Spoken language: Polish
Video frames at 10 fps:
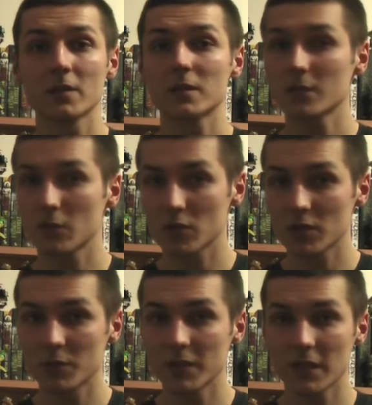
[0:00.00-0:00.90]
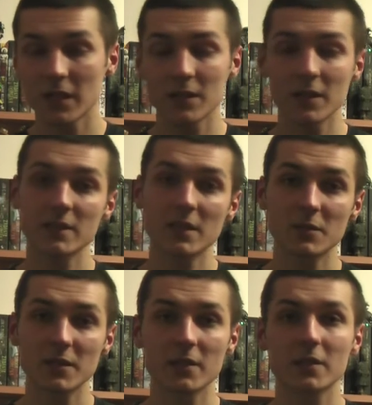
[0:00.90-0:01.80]
syn Oszczepnika,
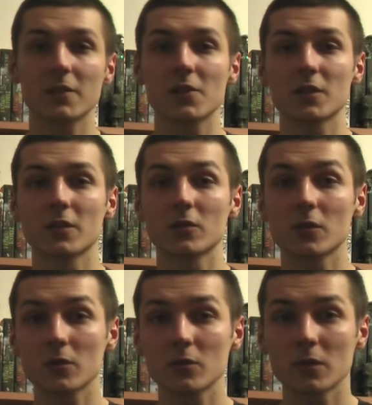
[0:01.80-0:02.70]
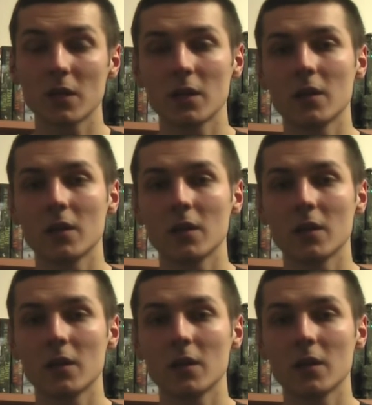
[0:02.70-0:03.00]
następca Tygrysiego tronu